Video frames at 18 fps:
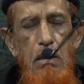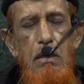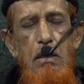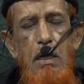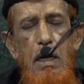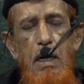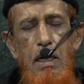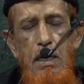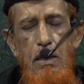
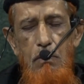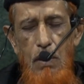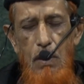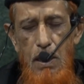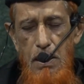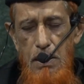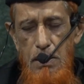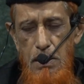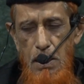कहाँ नहीं वहाँ
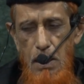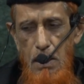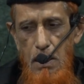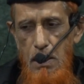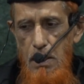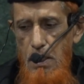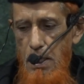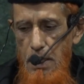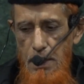ले जा रहे
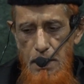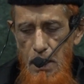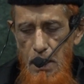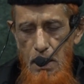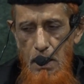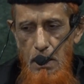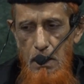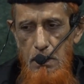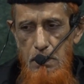हैं नहीं
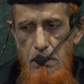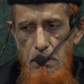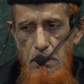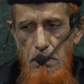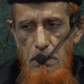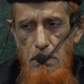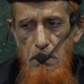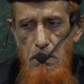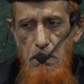जाना
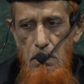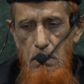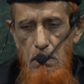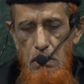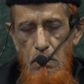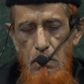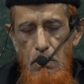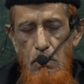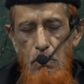
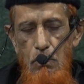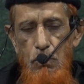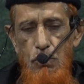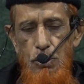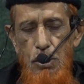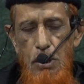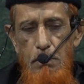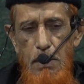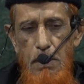
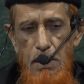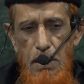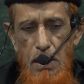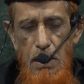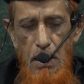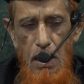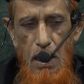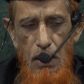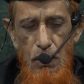उसी में
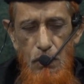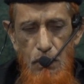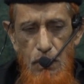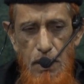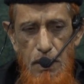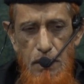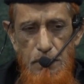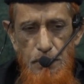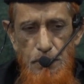तकरार हुई